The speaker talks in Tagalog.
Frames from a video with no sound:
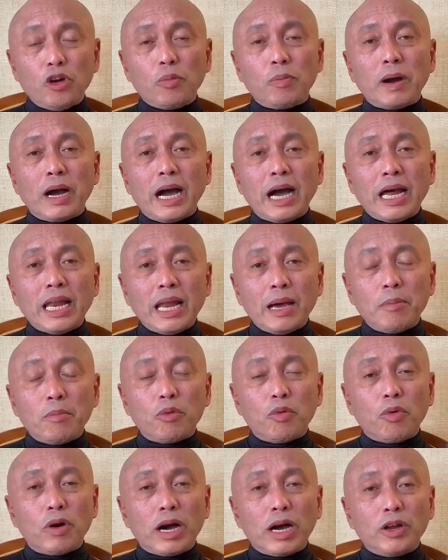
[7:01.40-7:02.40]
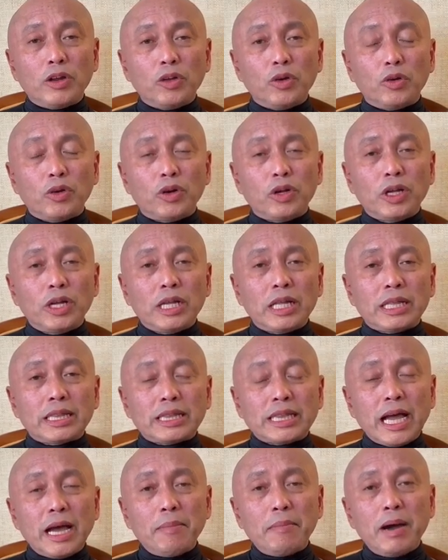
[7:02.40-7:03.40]
pa nga alam kung ano yung
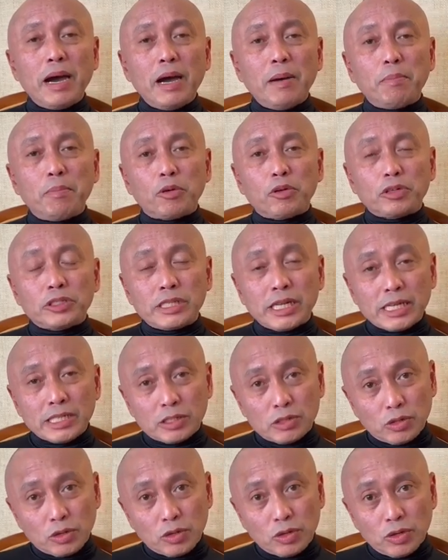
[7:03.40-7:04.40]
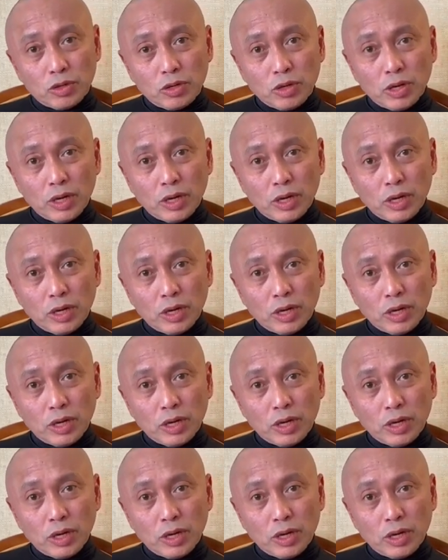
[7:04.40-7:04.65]
tamang proseso.